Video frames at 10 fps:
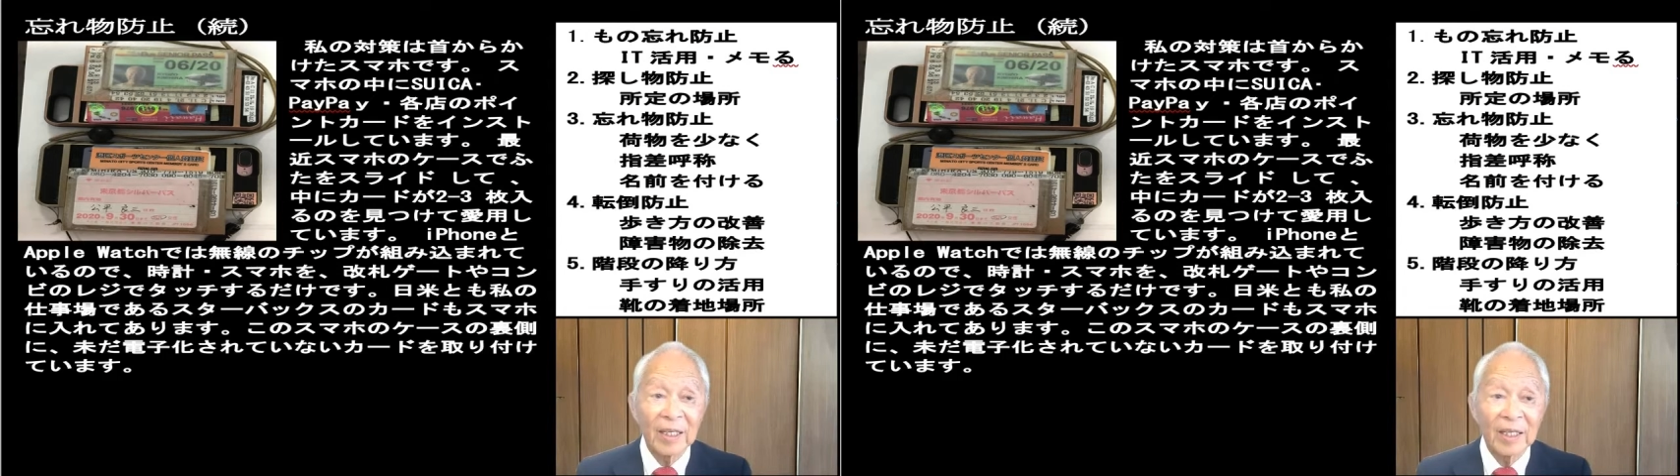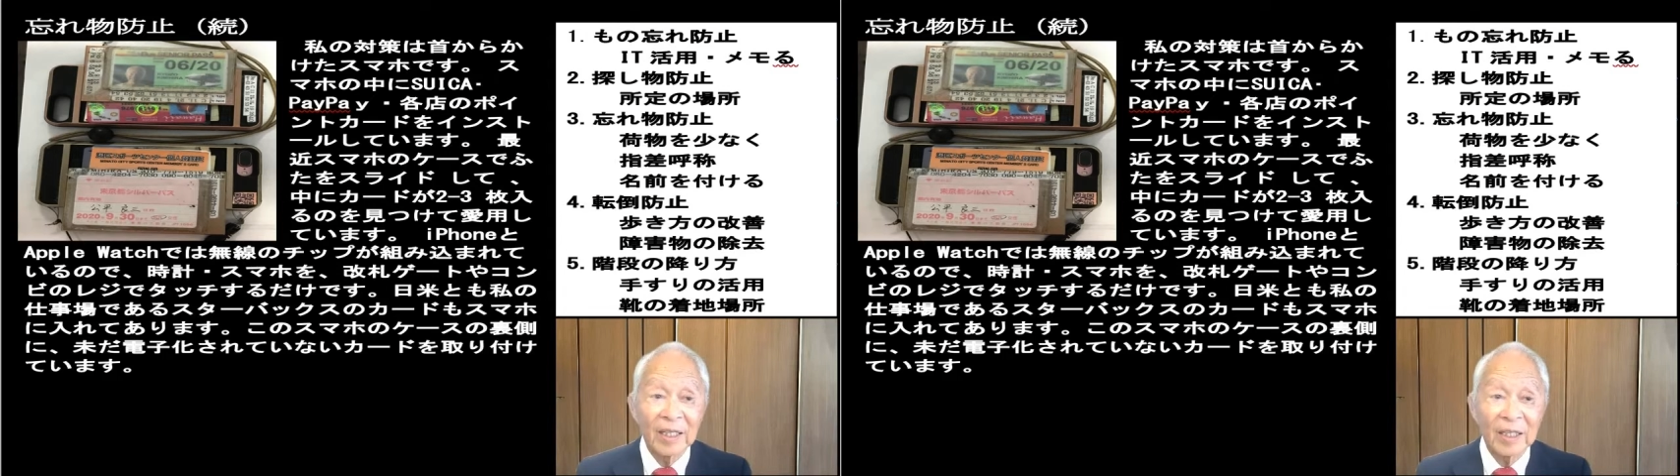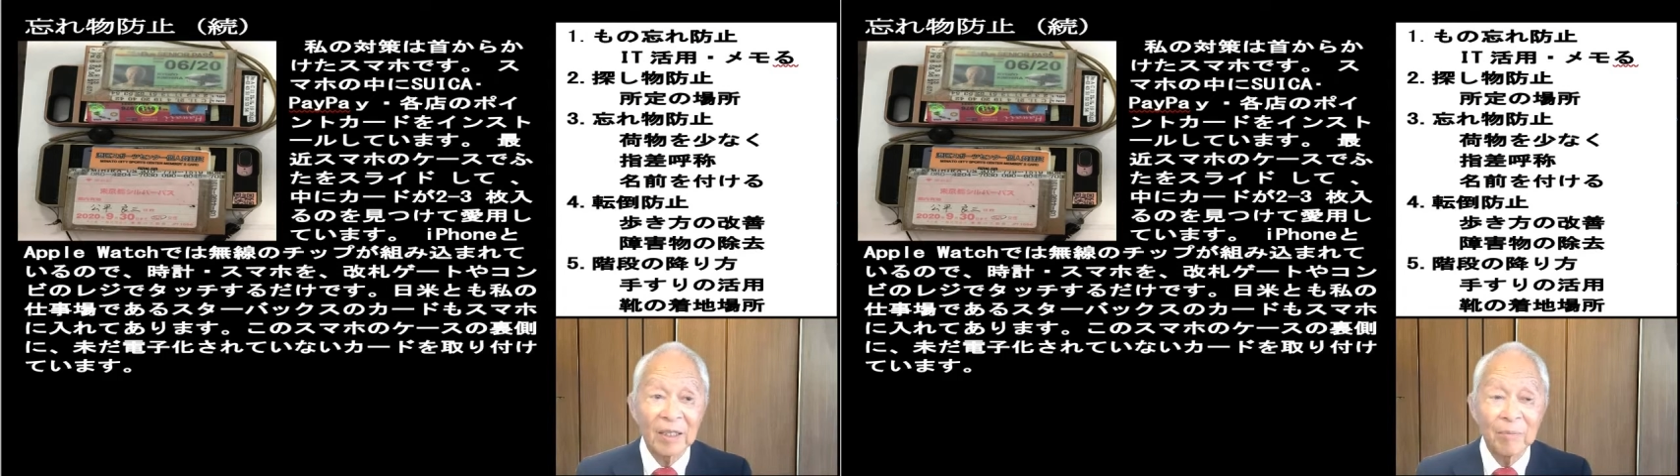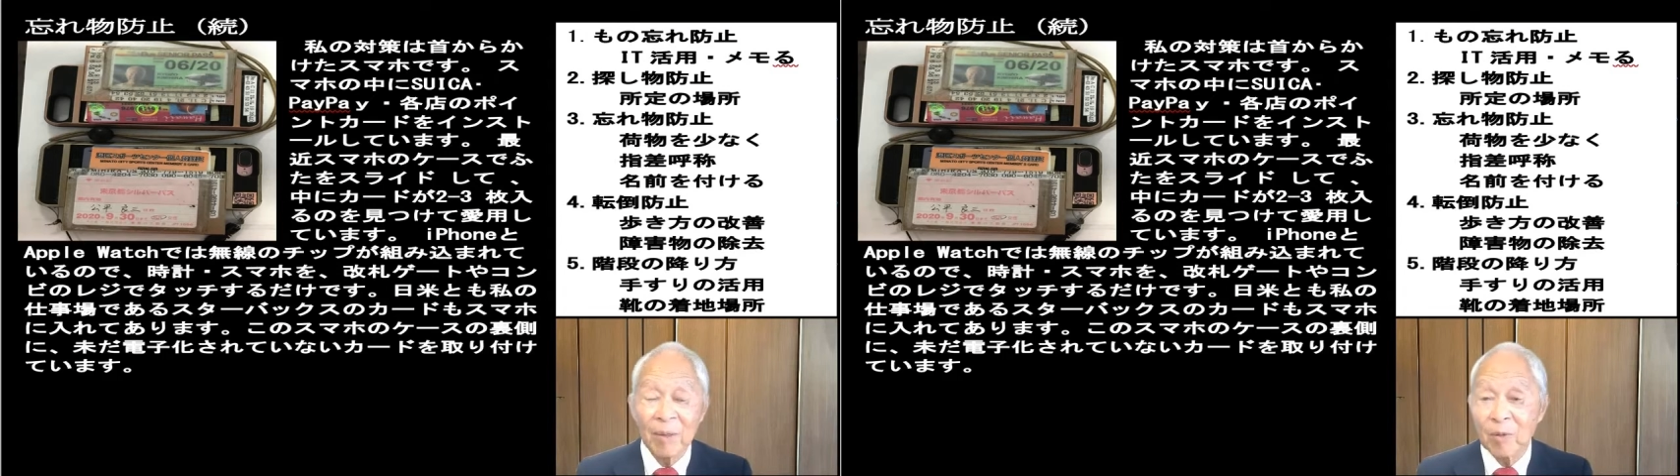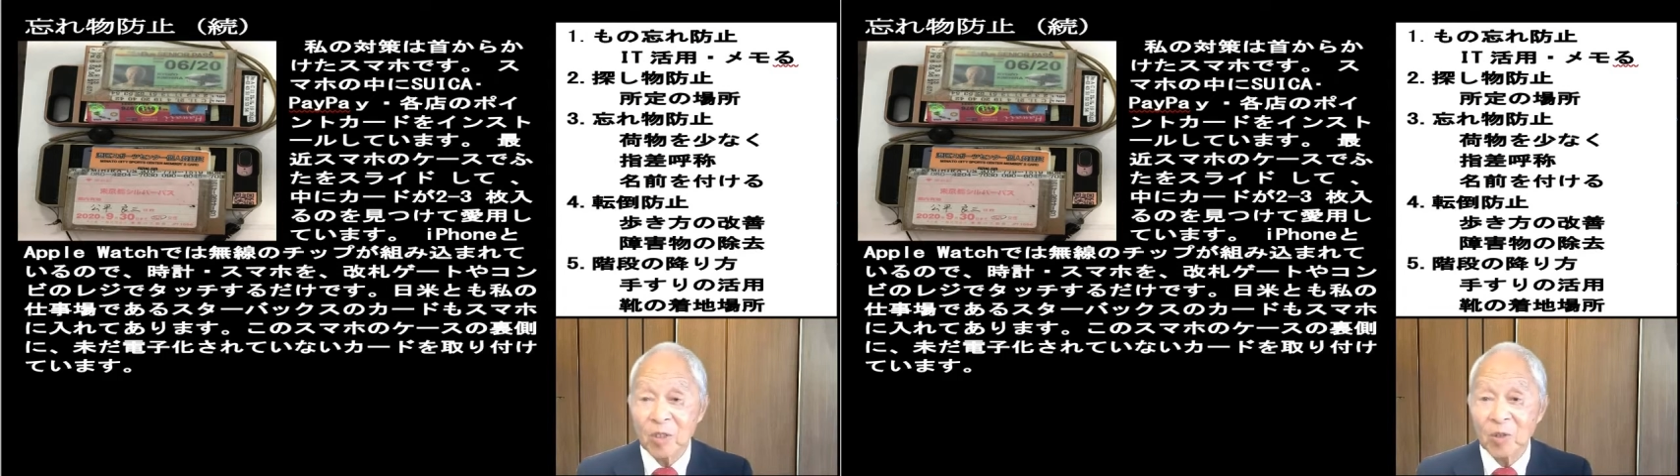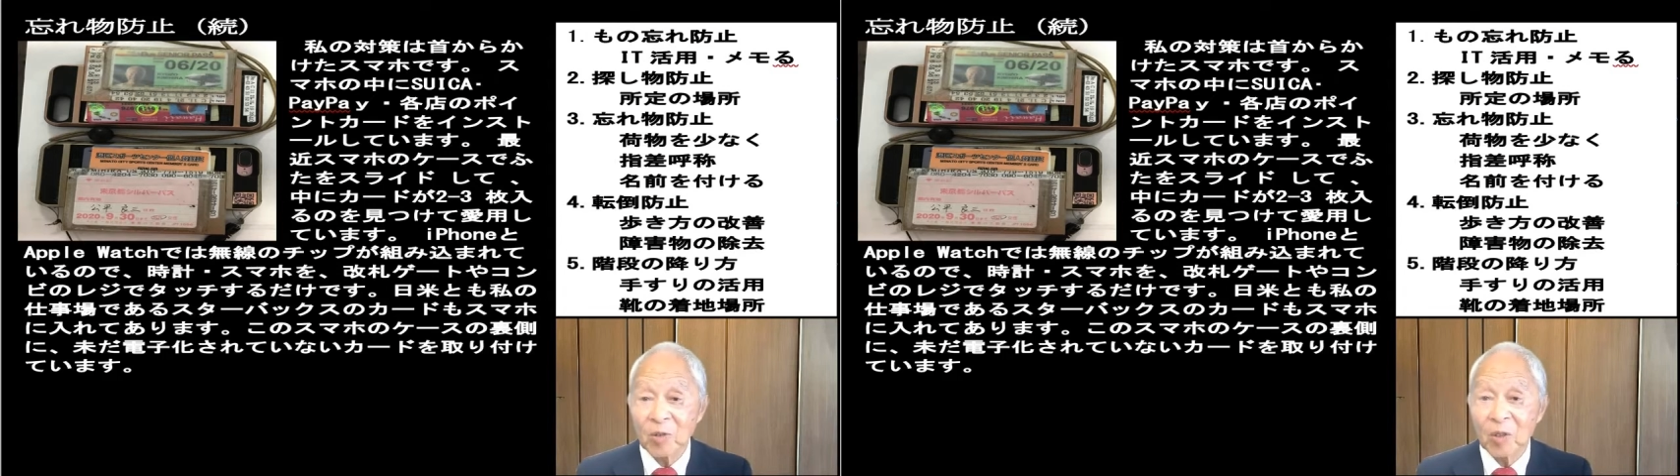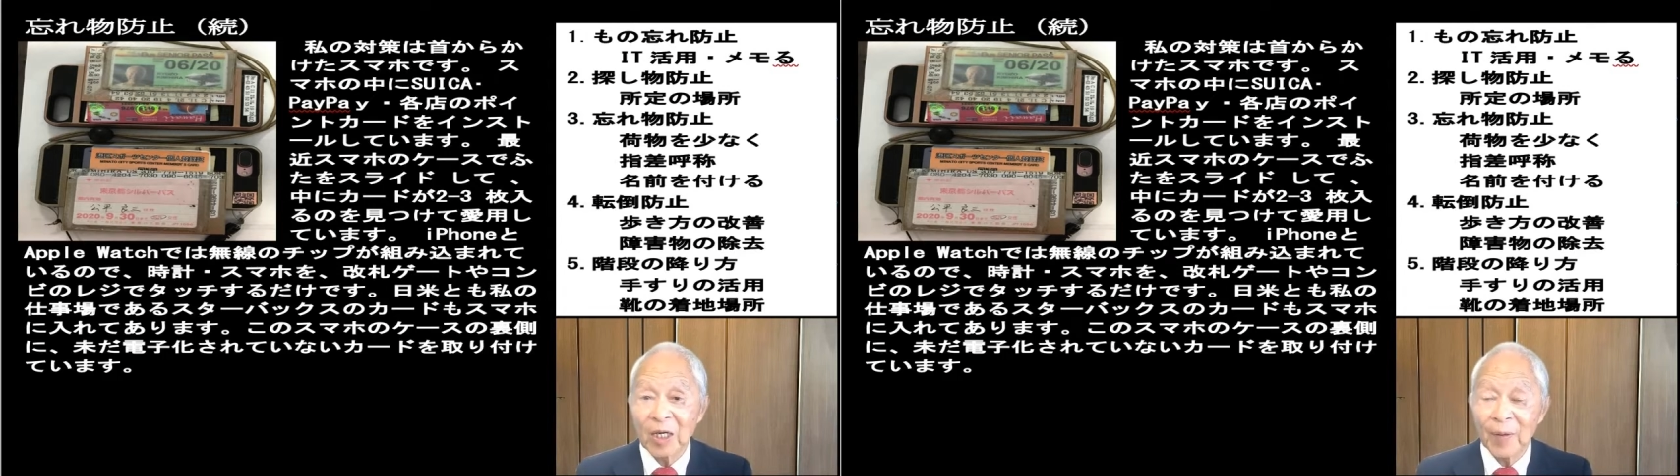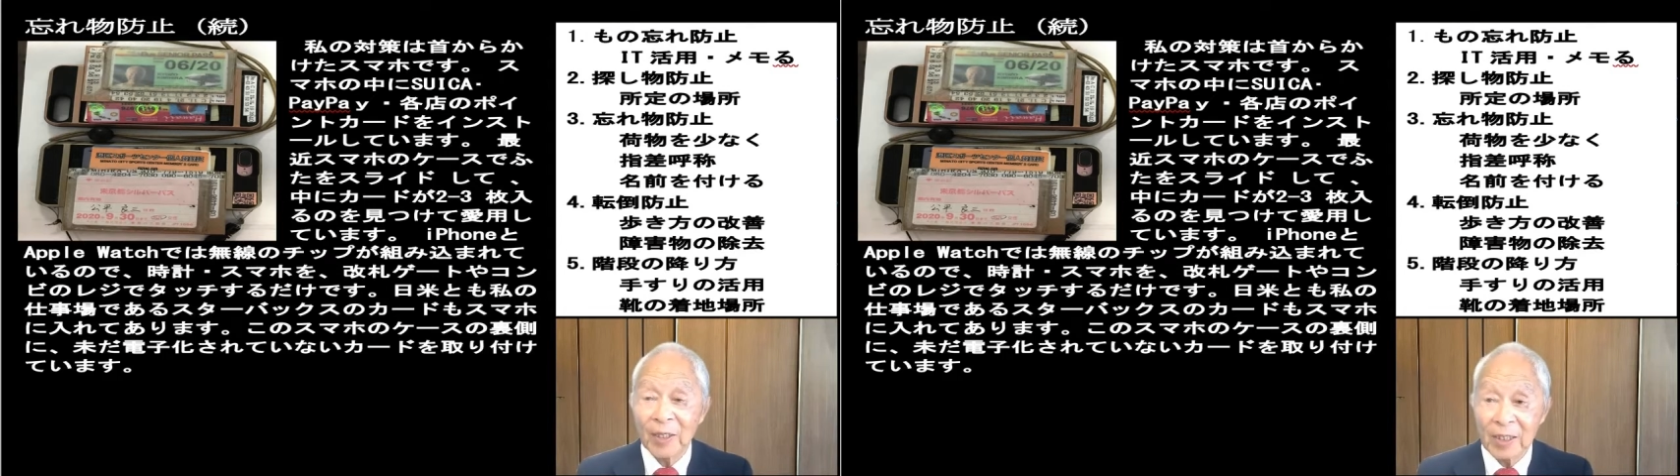えー、メモ帳の
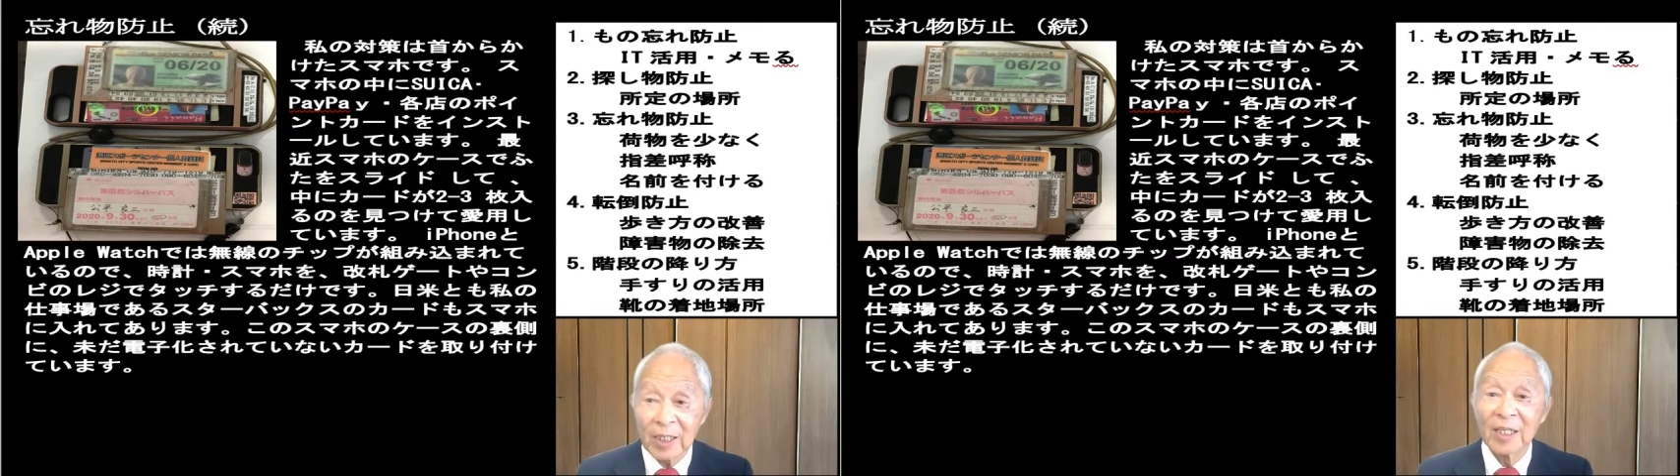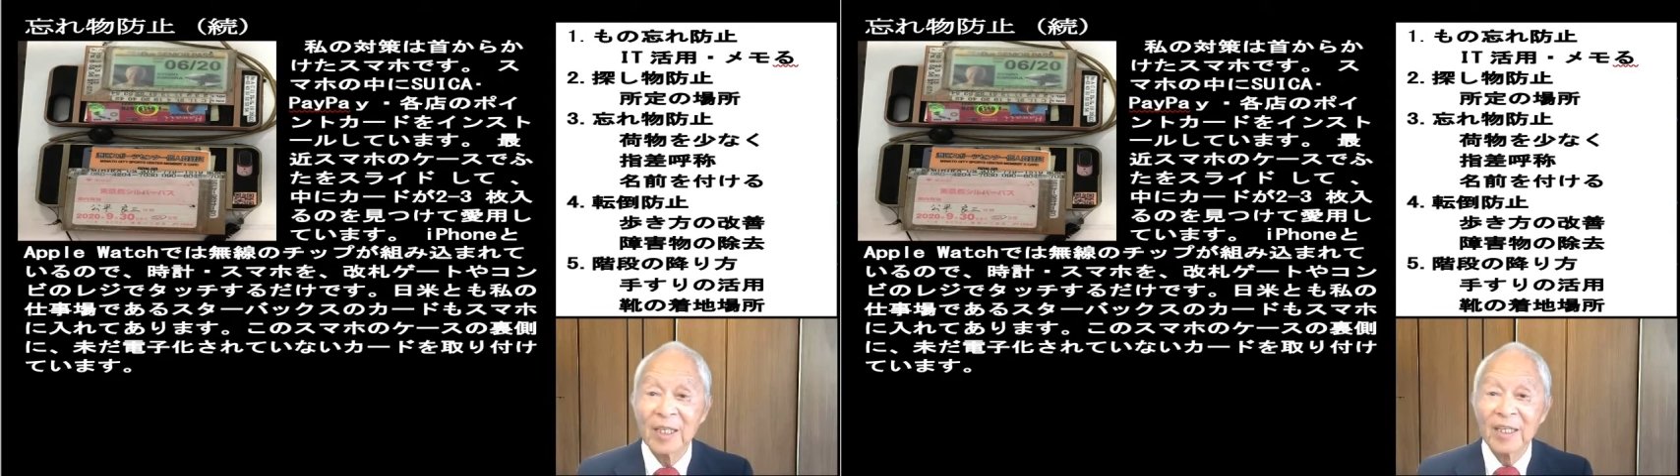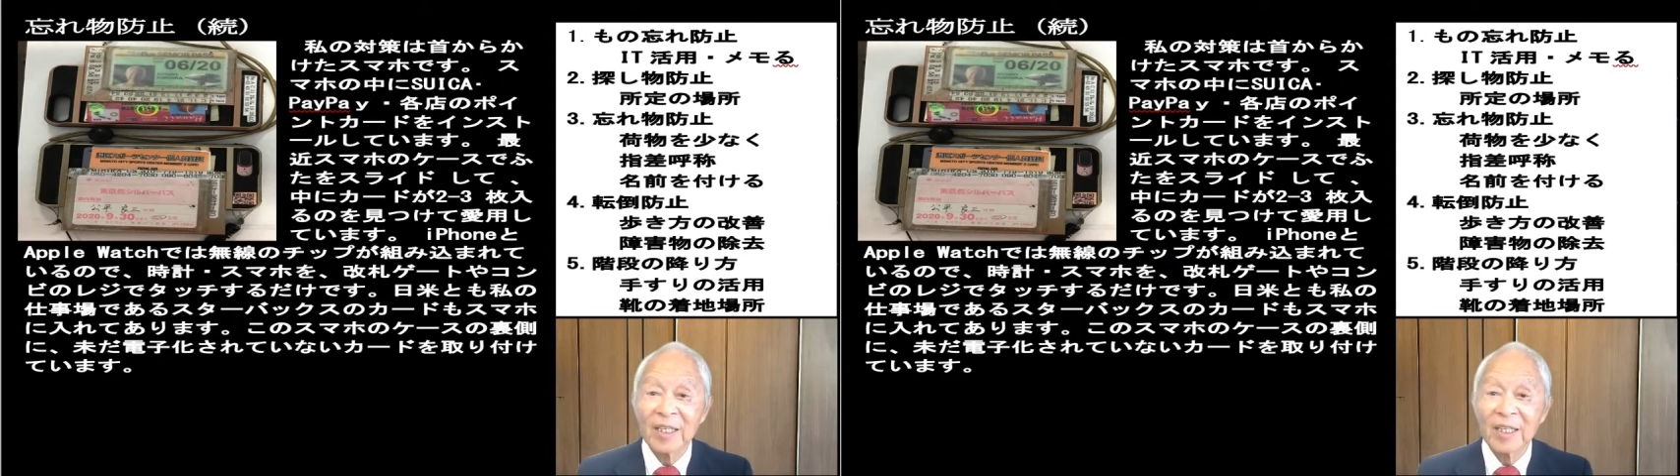代わりに、